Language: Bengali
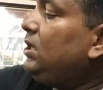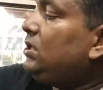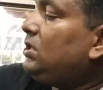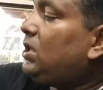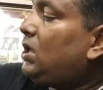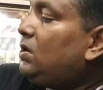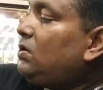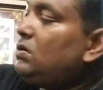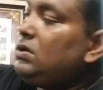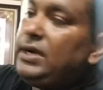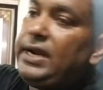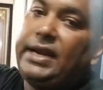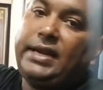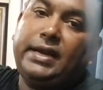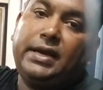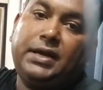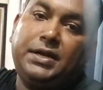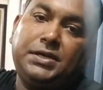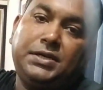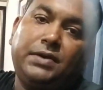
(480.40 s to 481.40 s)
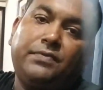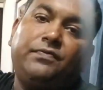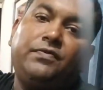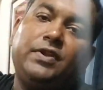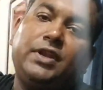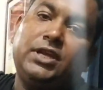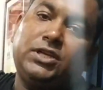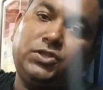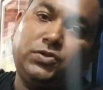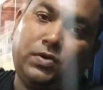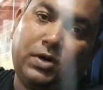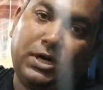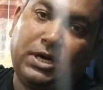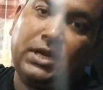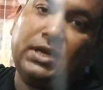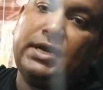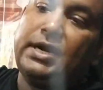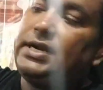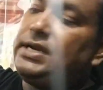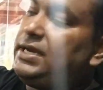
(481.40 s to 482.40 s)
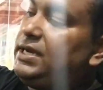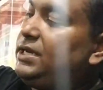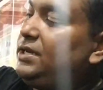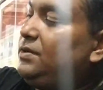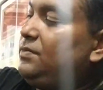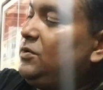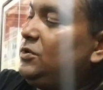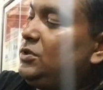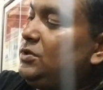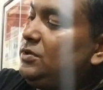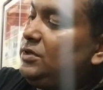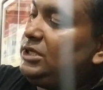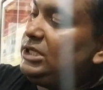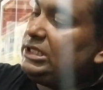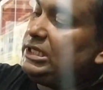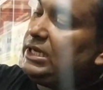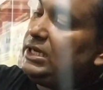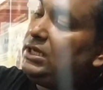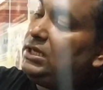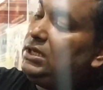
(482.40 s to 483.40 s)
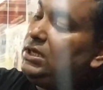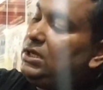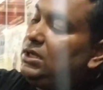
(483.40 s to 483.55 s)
তখন ক্যাটাগরিটা ফ্রেশ ওয়ার্ডার ক্যাটাগরির মতো হয়ে যায়